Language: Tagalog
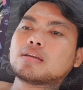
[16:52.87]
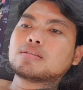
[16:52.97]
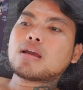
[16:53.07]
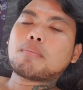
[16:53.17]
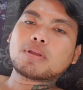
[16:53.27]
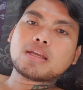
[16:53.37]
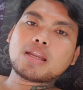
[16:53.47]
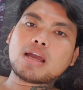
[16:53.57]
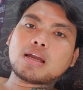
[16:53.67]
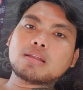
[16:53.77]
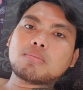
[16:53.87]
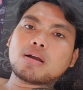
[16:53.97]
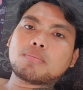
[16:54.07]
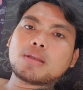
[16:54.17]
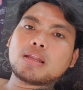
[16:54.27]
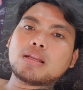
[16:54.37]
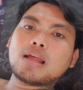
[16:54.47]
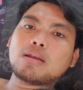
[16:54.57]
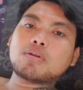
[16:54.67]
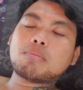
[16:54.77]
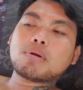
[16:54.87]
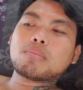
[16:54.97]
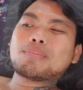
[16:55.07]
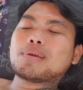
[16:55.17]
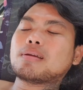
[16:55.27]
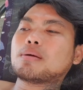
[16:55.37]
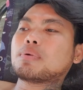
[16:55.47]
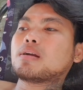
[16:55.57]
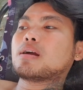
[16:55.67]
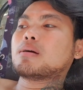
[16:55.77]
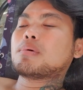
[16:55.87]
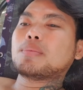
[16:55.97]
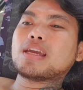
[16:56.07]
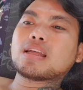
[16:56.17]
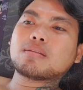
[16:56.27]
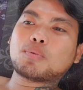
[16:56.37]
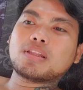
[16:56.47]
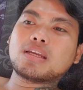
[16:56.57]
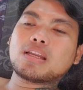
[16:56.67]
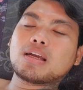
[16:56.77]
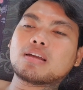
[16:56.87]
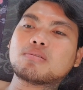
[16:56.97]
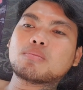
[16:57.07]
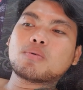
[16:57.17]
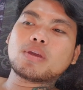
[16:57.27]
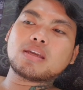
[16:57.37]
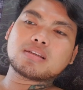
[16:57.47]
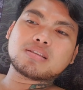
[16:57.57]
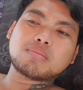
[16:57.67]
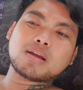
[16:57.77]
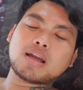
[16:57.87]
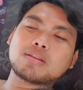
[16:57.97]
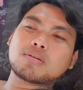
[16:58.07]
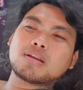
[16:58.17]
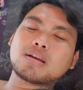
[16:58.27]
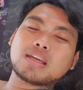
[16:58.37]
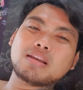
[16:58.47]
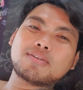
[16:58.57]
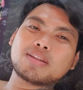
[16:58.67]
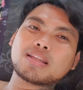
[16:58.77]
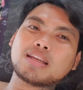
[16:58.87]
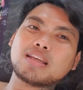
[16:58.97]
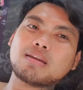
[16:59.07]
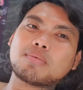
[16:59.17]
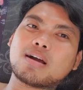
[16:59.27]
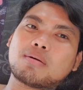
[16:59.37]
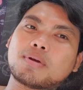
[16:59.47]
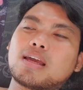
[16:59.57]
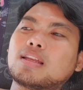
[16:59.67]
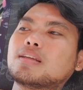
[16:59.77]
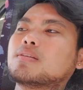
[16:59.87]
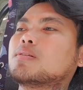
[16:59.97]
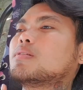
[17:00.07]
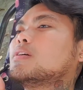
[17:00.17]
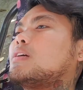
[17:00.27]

jackpot ka na agad mga kapanalig lalo na pag, mapig, ah, pag uh, mabigat, pwede ka na agad umuwi kasi magkano rin ang kilo ng tanig mga kapanalig no.